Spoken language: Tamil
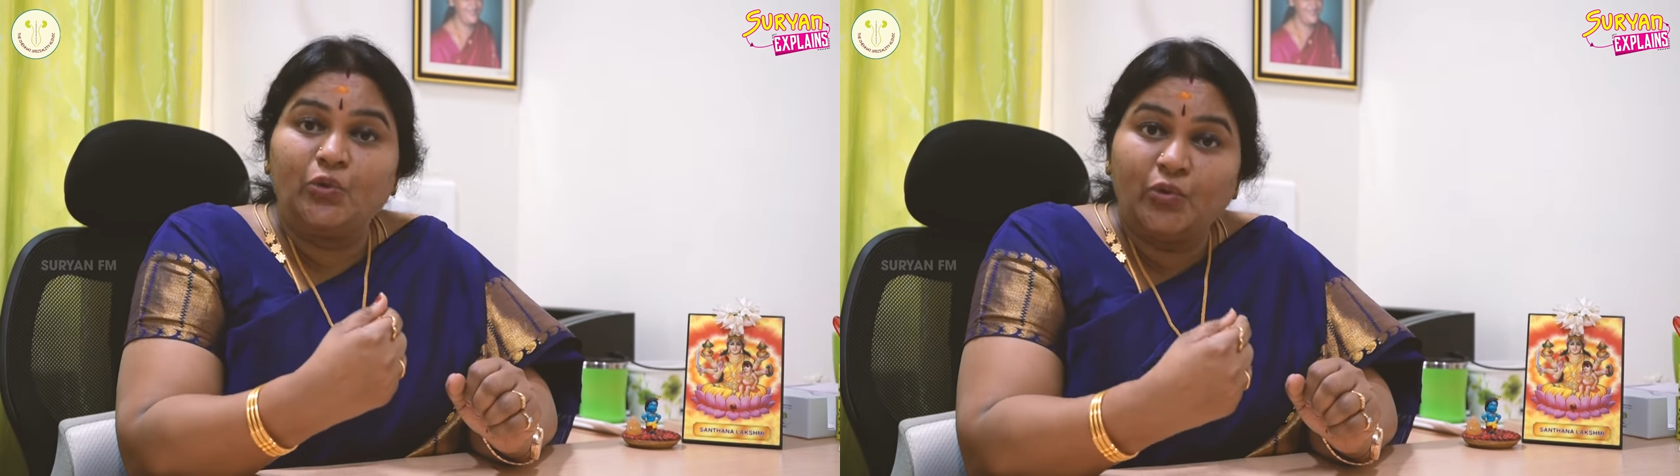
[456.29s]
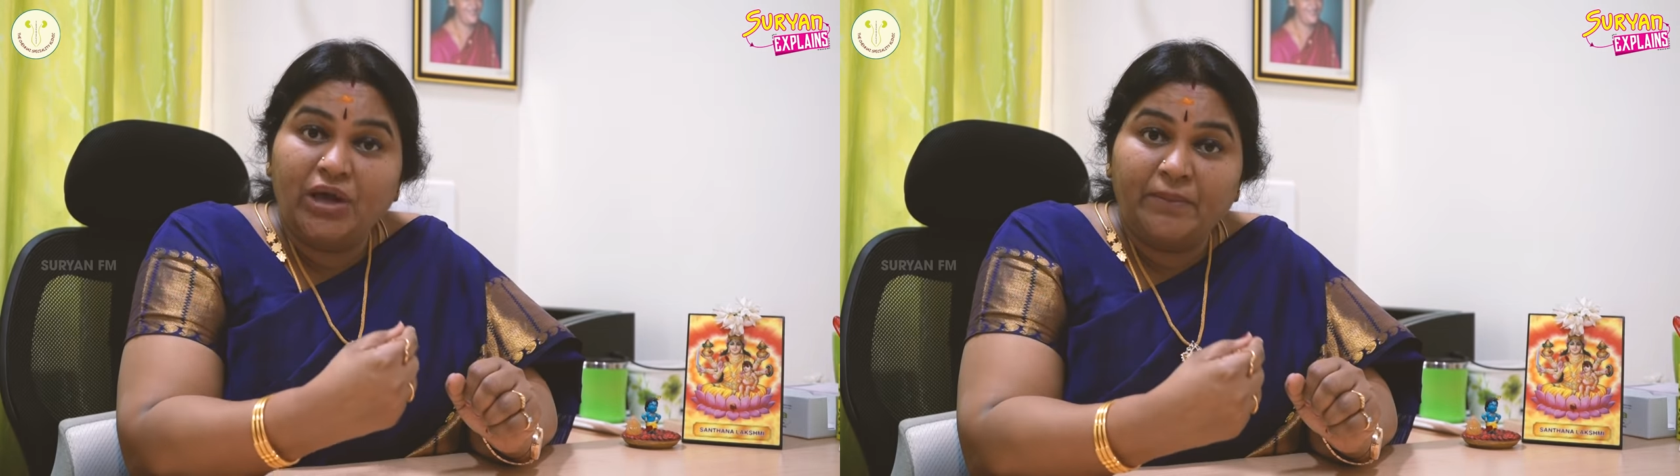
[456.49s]

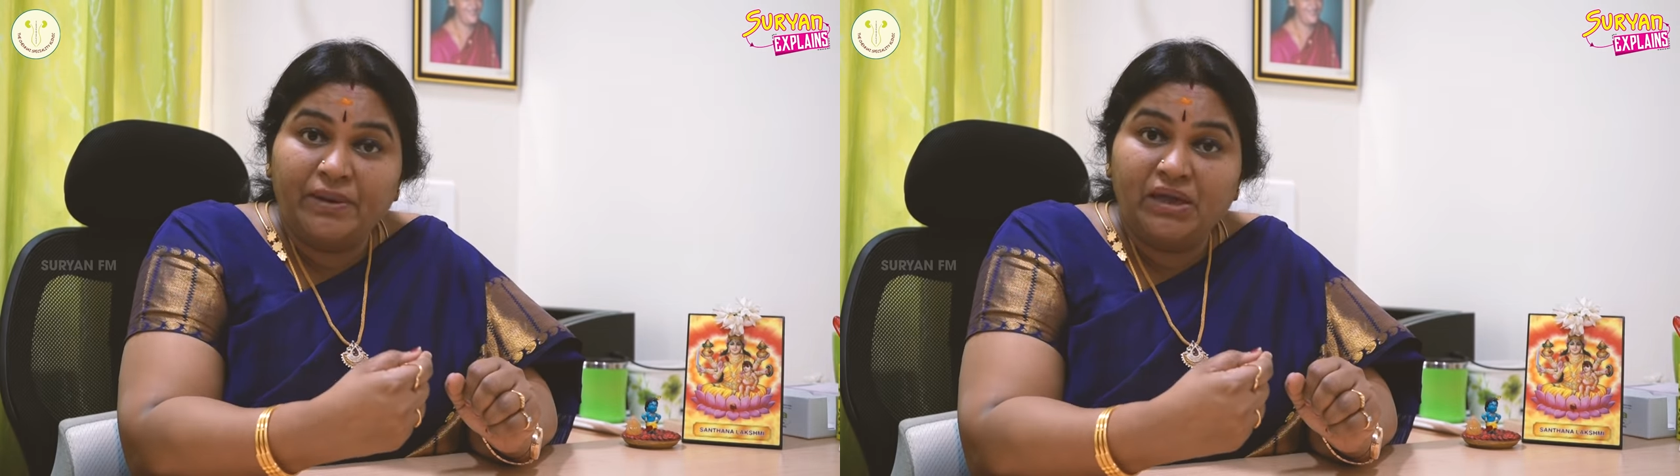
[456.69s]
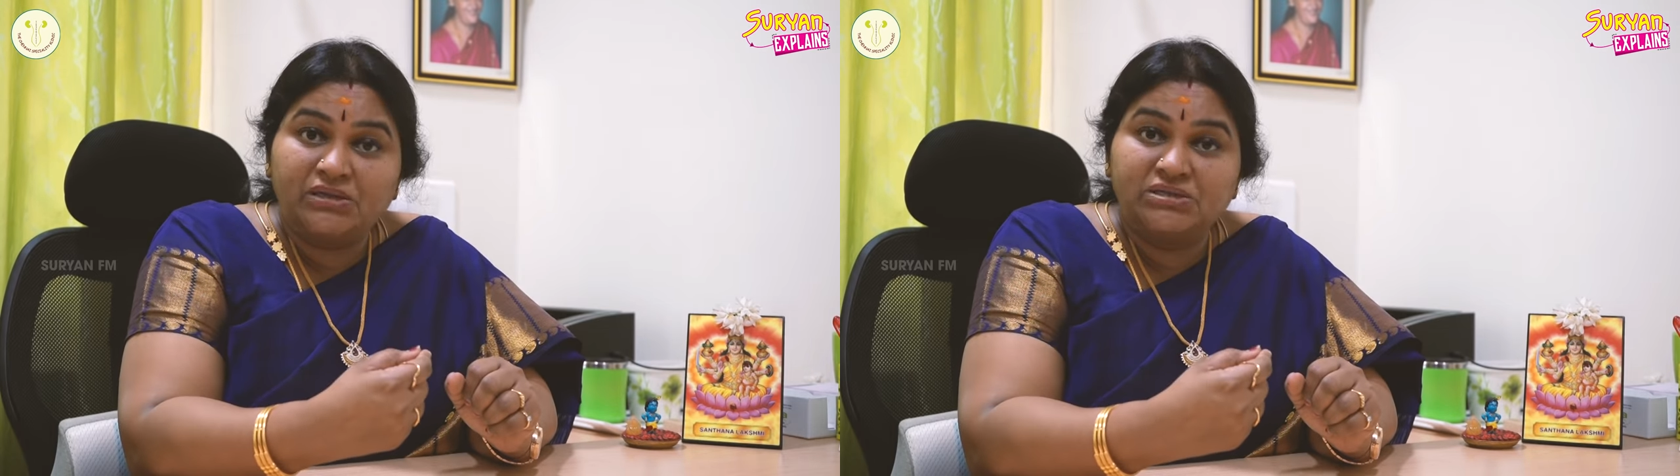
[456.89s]
யோகா
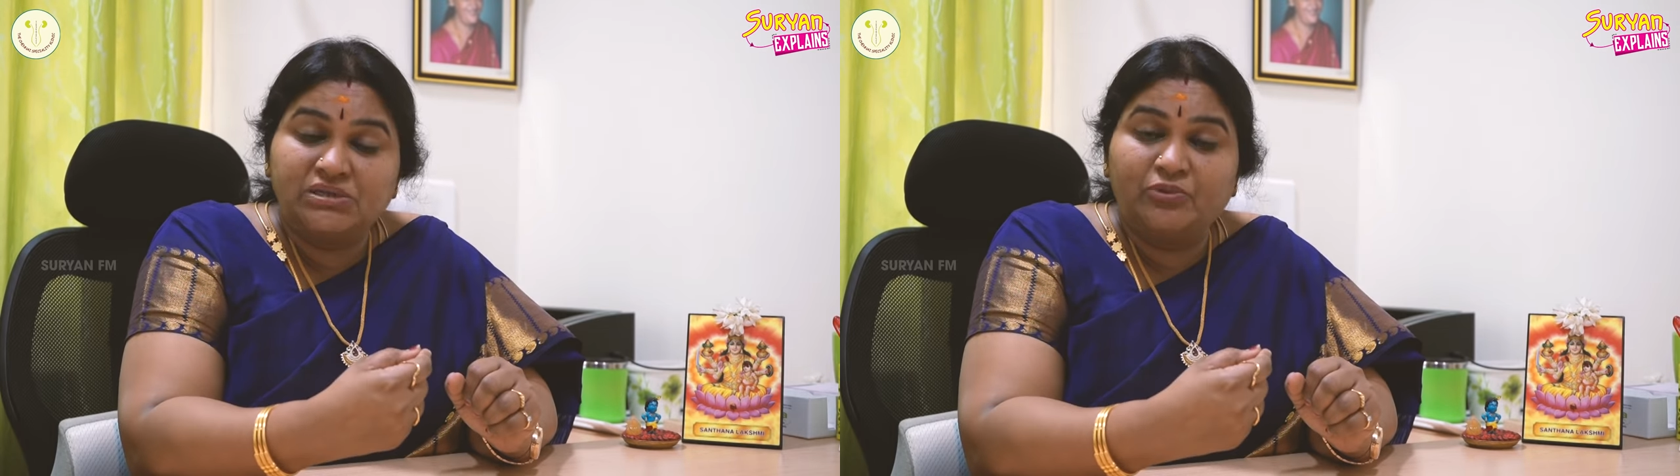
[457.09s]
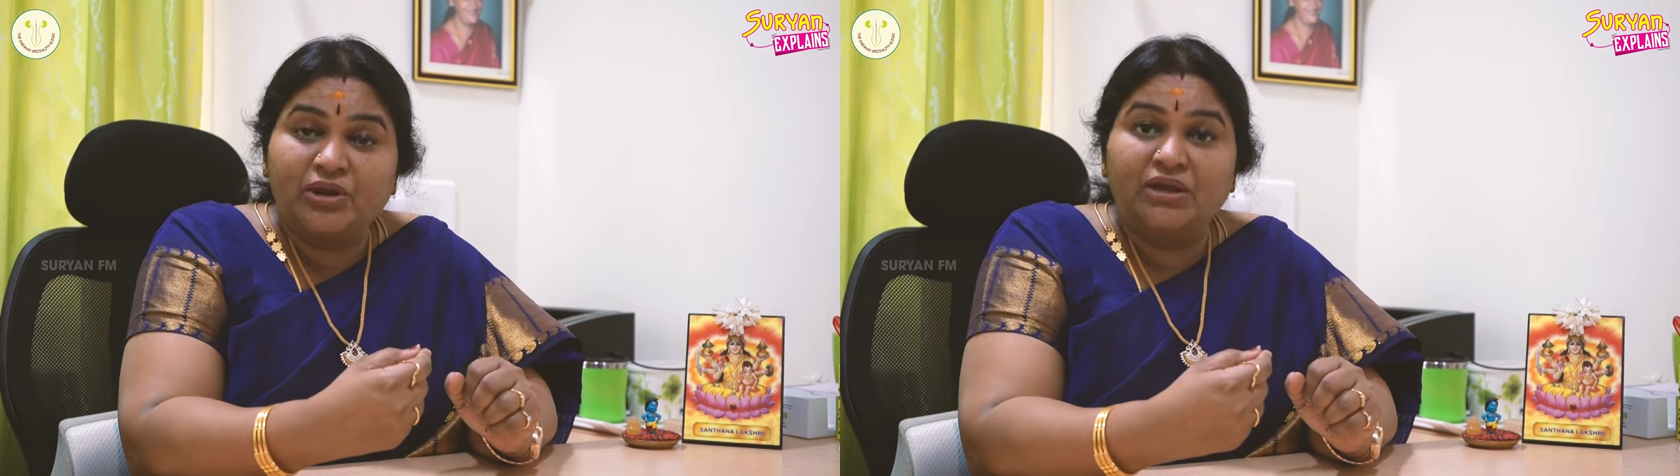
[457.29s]

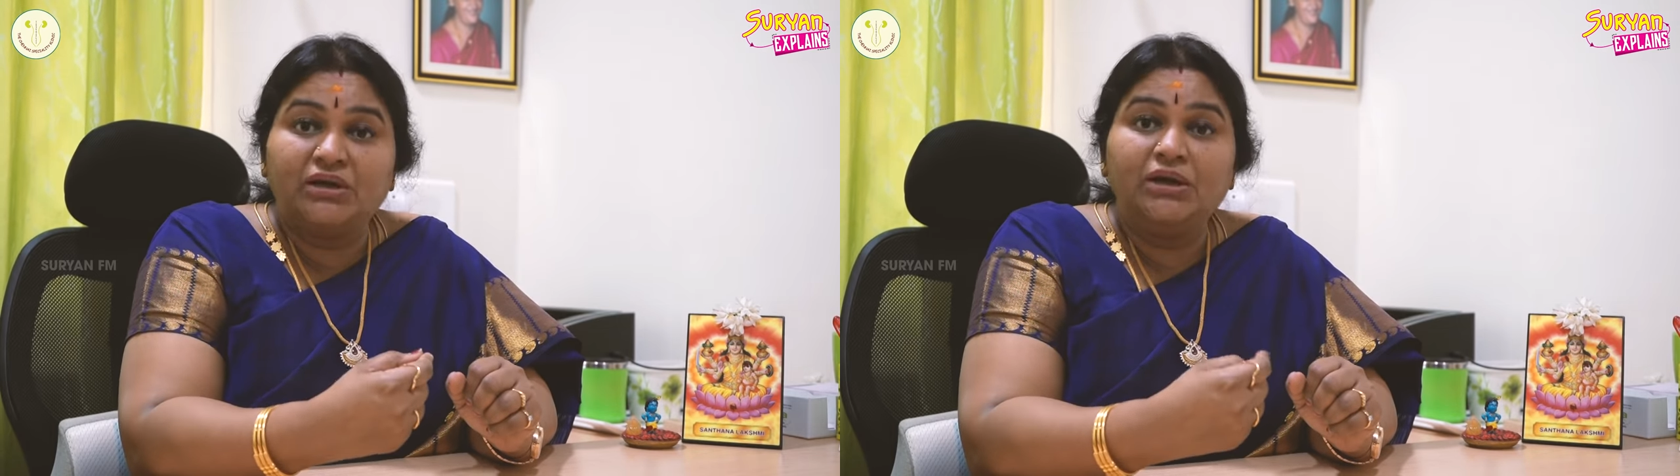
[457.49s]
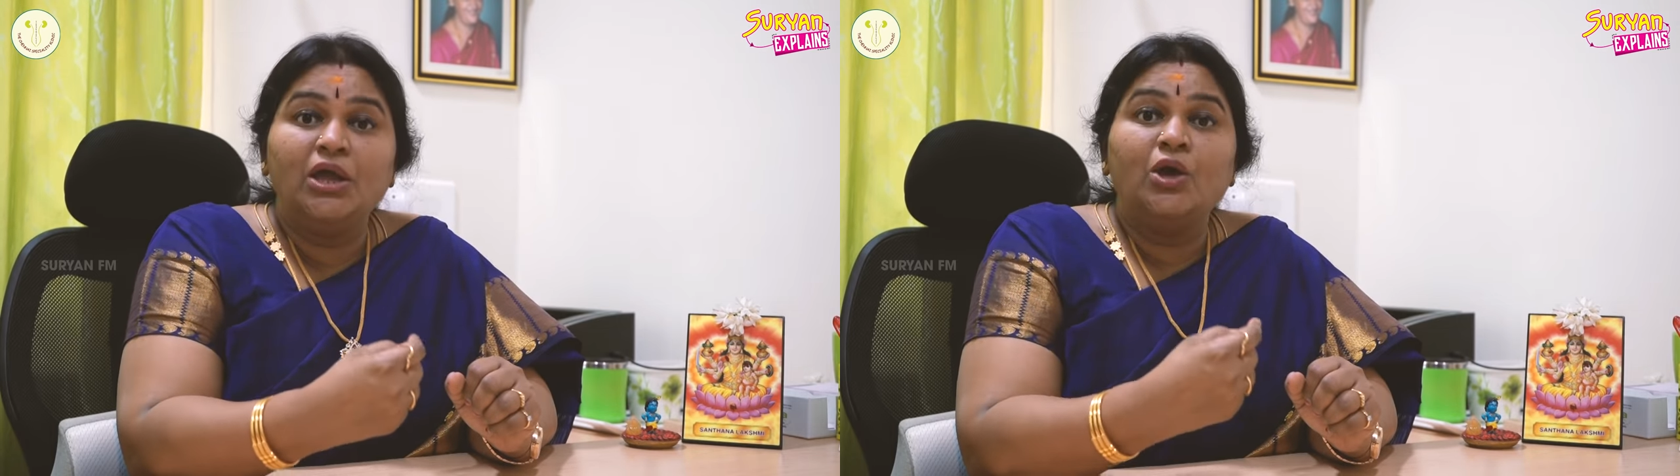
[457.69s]
பயிற்சி முறைகள்